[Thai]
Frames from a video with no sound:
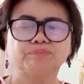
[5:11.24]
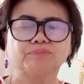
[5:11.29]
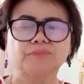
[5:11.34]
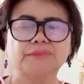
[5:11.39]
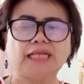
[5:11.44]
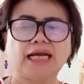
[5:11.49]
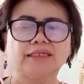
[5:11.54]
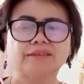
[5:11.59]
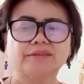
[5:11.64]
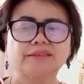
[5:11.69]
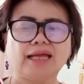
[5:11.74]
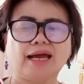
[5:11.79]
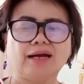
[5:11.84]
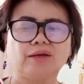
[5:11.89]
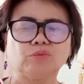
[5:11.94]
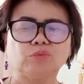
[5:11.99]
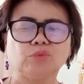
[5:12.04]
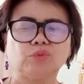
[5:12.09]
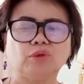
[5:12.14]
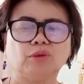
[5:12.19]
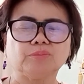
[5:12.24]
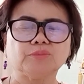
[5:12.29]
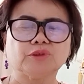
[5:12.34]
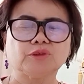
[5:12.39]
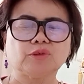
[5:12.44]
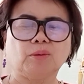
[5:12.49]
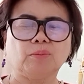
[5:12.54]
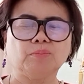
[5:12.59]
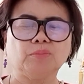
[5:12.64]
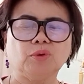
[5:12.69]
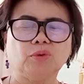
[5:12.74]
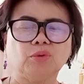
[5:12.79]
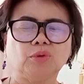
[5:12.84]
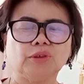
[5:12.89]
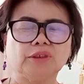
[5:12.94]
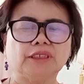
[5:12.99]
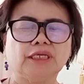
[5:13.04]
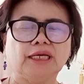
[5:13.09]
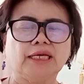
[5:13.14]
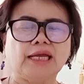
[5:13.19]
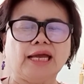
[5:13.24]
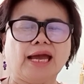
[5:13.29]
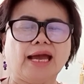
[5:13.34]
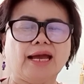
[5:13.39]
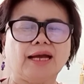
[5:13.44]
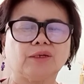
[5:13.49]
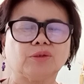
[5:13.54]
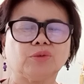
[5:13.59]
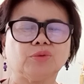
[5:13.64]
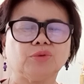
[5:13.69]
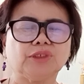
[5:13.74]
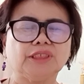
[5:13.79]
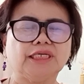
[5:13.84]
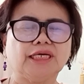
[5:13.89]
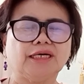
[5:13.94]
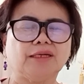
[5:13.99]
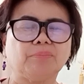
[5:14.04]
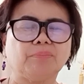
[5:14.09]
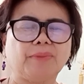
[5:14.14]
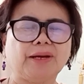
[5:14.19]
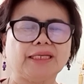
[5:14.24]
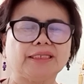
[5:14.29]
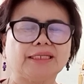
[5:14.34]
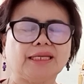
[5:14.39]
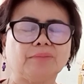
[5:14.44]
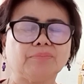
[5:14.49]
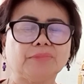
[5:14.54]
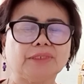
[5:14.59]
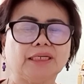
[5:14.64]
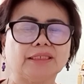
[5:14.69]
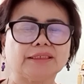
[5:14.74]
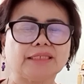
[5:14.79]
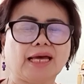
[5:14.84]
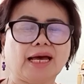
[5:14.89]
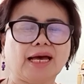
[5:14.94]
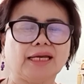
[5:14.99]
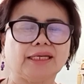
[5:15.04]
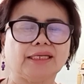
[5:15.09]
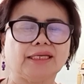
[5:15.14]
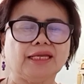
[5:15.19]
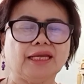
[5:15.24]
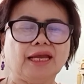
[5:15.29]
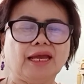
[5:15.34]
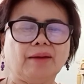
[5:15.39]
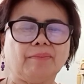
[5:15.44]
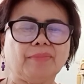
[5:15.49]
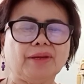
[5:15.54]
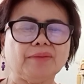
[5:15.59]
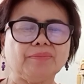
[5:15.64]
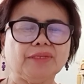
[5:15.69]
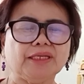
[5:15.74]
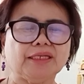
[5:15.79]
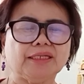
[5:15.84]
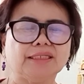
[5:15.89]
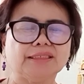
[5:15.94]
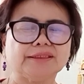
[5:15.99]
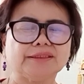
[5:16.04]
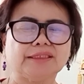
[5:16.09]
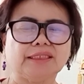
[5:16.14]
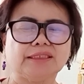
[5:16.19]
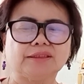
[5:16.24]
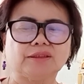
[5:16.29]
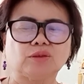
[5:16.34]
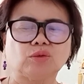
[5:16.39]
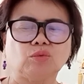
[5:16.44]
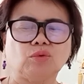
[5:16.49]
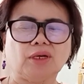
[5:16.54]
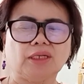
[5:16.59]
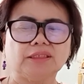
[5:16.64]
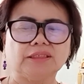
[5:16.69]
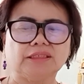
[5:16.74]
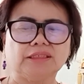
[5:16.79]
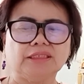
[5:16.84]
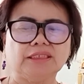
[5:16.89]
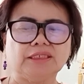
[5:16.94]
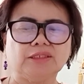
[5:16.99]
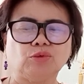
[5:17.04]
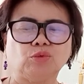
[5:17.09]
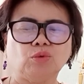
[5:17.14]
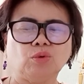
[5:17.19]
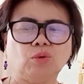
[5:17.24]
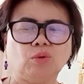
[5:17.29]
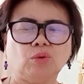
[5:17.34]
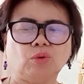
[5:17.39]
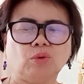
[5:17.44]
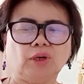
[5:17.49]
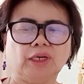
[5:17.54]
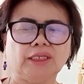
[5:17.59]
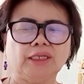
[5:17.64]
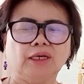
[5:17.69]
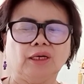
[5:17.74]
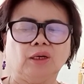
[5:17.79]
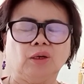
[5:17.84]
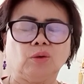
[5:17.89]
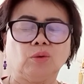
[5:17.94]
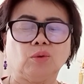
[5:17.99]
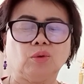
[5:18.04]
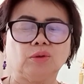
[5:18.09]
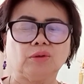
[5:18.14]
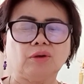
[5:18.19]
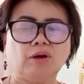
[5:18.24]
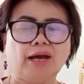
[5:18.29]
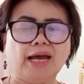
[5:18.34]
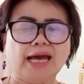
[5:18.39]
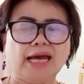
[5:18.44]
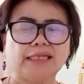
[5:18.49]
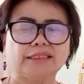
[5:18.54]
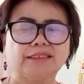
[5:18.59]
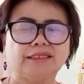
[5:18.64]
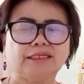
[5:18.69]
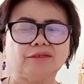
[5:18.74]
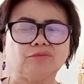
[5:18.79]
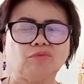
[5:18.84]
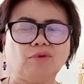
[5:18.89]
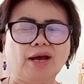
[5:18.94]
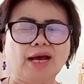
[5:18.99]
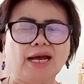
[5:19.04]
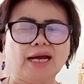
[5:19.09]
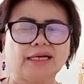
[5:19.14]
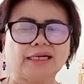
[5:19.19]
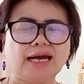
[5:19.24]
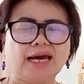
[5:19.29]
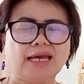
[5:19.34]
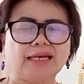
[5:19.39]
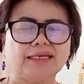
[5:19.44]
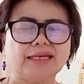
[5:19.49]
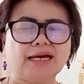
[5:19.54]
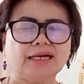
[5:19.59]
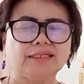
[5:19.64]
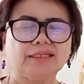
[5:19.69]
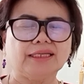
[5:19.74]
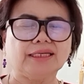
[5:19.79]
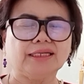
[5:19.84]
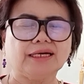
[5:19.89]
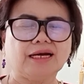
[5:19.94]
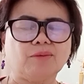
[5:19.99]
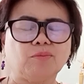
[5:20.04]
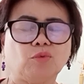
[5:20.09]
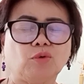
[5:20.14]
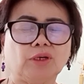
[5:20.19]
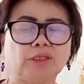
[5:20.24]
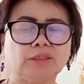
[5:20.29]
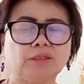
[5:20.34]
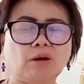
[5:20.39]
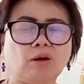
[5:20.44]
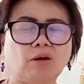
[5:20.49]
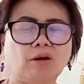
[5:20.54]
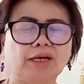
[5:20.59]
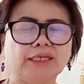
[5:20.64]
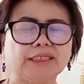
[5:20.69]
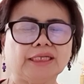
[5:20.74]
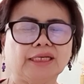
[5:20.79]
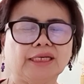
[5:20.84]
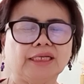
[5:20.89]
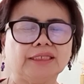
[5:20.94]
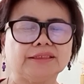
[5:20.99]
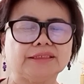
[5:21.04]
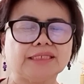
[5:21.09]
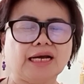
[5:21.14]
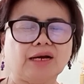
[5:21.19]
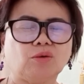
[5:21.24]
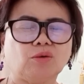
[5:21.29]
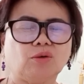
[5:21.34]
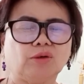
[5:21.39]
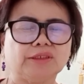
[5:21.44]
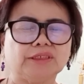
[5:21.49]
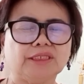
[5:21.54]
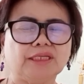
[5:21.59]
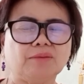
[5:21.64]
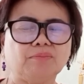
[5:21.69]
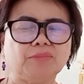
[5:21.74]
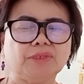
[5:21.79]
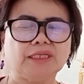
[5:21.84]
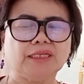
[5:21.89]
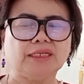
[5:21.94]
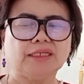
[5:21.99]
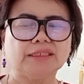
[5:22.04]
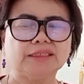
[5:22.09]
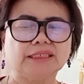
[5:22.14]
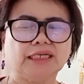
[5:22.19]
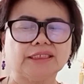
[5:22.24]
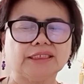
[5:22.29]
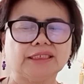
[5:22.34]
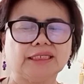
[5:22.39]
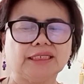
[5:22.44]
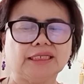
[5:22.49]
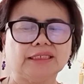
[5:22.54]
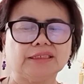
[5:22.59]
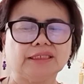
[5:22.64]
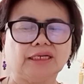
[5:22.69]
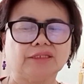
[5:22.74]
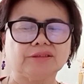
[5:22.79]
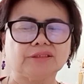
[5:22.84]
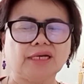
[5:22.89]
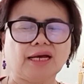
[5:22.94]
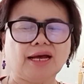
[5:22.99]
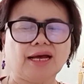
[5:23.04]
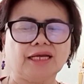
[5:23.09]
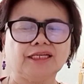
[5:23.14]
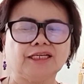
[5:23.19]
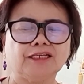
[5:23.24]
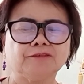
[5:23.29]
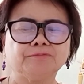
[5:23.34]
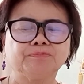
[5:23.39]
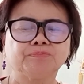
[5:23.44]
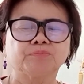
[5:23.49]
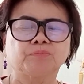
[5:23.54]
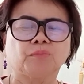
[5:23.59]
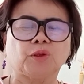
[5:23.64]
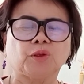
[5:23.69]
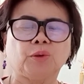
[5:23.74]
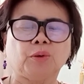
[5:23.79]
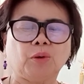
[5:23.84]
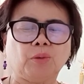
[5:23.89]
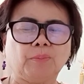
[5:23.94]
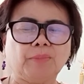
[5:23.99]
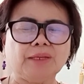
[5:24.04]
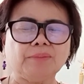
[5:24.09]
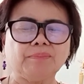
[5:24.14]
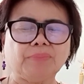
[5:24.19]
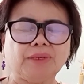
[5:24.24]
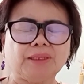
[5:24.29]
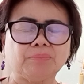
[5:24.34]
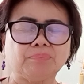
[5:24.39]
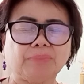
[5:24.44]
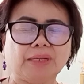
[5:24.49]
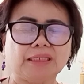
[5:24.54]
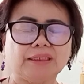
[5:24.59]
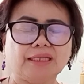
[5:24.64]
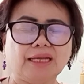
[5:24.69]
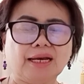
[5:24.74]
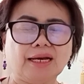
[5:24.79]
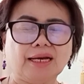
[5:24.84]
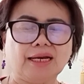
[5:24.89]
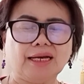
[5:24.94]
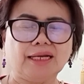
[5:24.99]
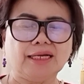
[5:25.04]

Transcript: ต่าง ๆ อุดมสมบูรณ์ หากคุณเดินไปในเมืองไทย ไม่มีเงินติดตัวหรือหิวโหย คุณก็อาจคิดว่าการลักเล็กขโมยน้อย จากคนที่มีเหลือกินเหลือใช้ คงไม่เป็นปัญหา